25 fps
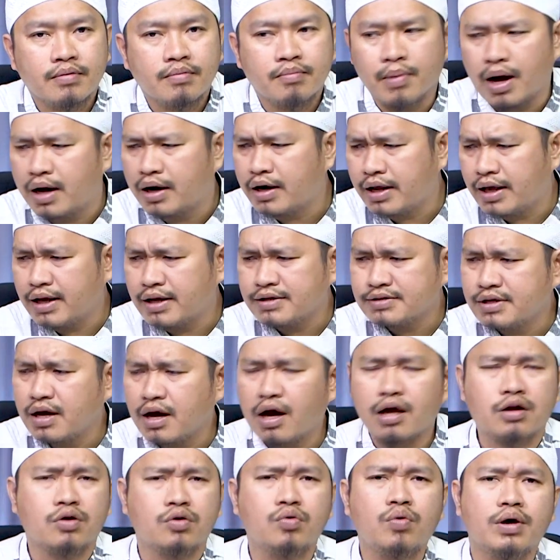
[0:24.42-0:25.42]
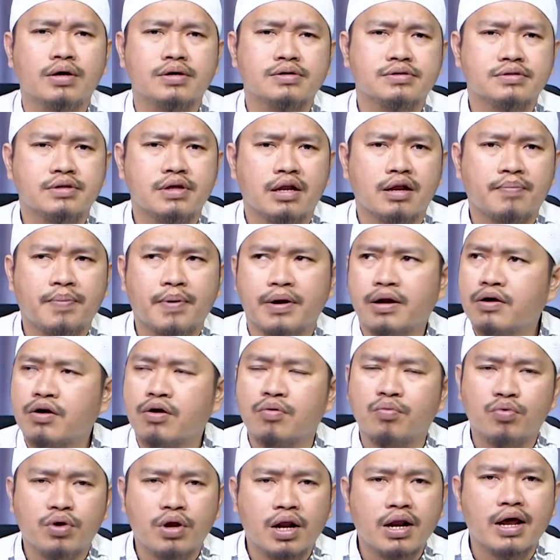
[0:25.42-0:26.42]
Makna yang sangat luas daripada
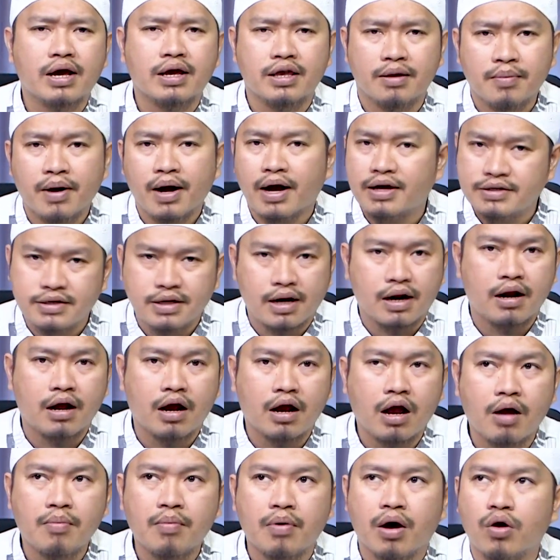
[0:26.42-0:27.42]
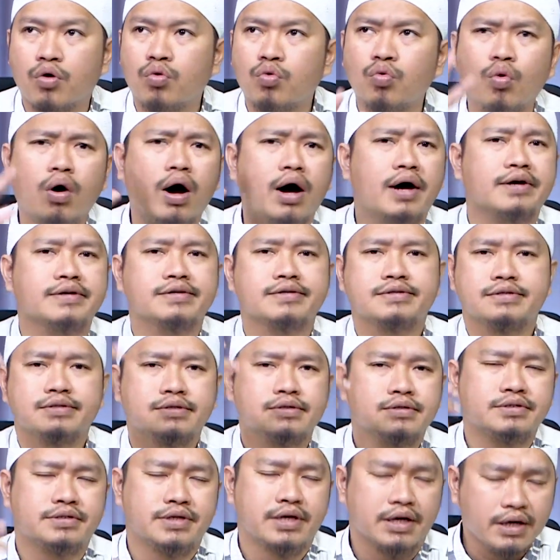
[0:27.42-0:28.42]
kemudian hanya mengajarkan agama.
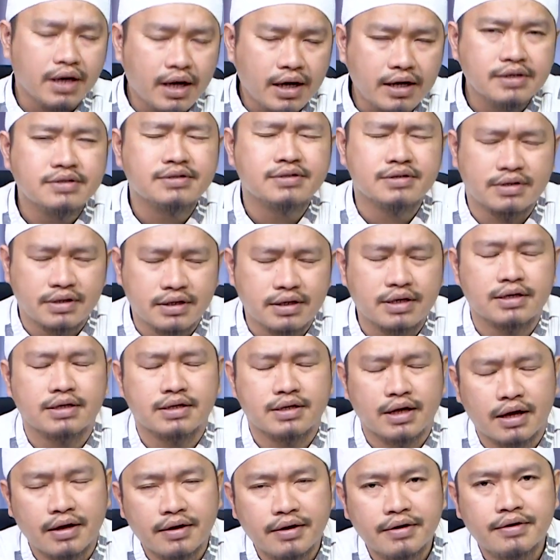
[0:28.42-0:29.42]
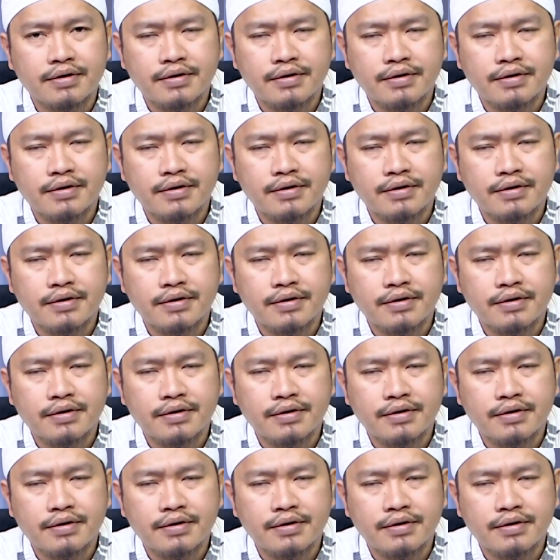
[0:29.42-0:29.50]
Luas, jaga istri kita.